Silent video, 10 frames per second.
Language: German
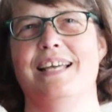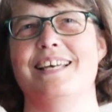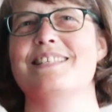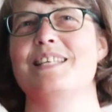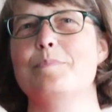
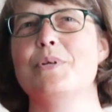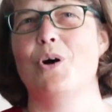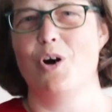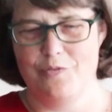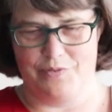Es
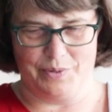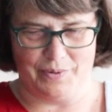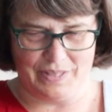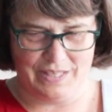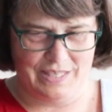gibt
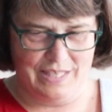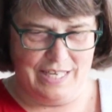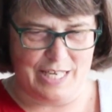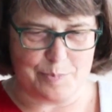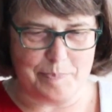Hoffnung.
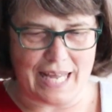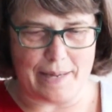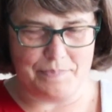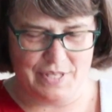Es bleibt